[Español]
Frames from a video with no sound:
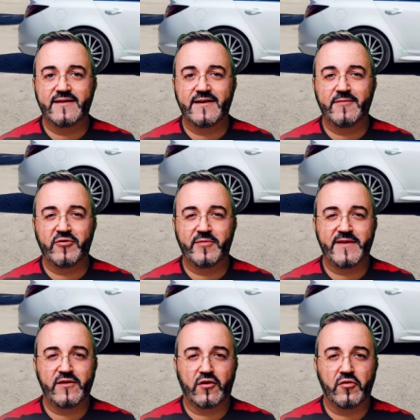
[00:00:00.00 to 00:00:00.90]
eh, hemos
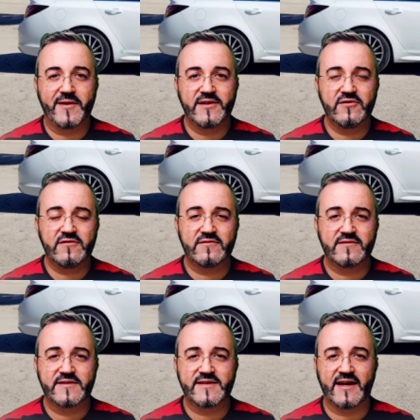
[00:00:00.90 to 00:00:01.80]
vendido a Copito,
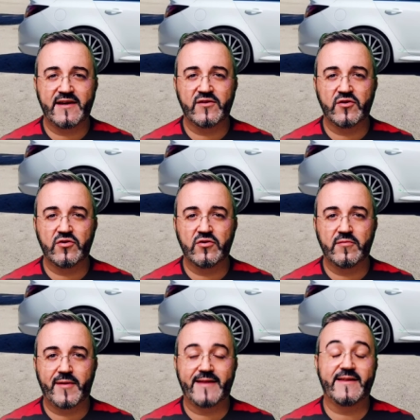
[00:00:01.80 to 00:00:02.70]
se ha
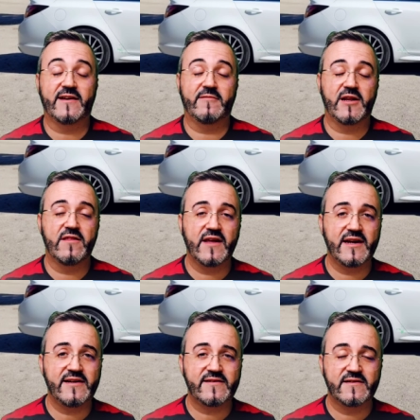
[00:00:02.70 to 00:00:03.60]
ido para tierras
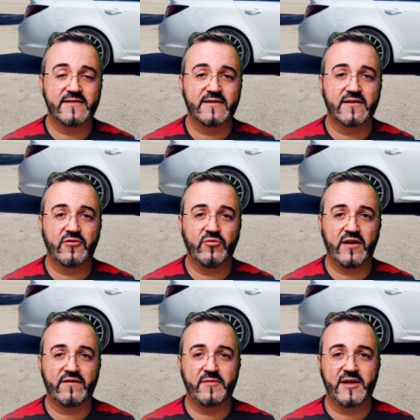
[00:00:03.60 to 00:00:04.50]
valencianas con
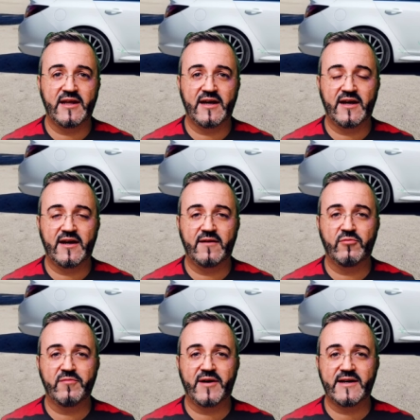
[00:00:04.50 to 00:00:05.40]
una familia
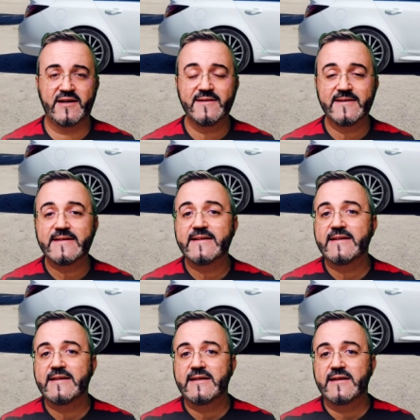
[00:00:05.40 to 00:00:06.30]
muy maja
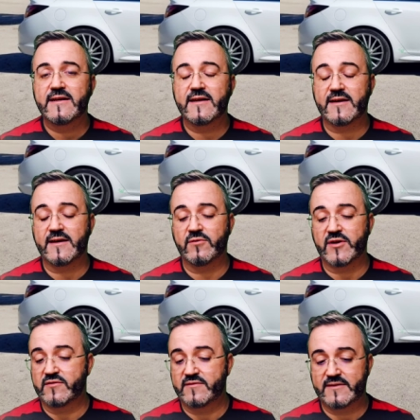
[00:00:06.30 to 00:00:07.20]
y
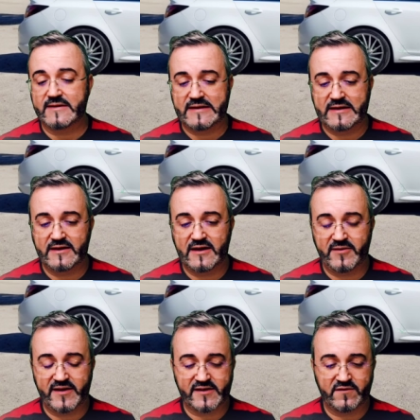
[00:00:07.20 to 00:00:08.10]
bueno, eh,
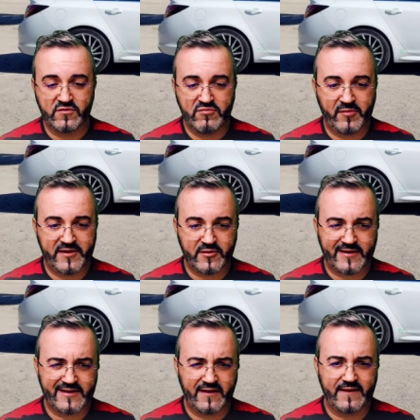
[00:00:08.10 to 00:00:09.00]
la verdad es que fue un momento
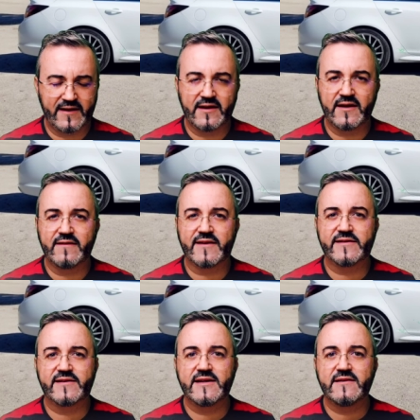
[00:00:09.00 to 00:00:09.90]
bastante
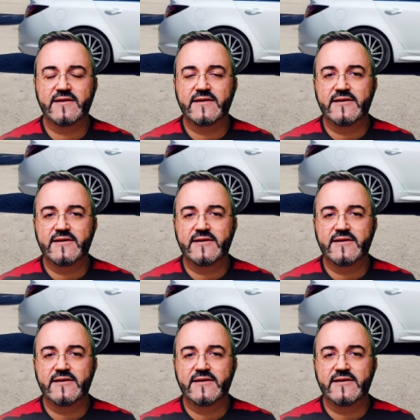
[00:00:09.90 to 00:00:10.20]
triste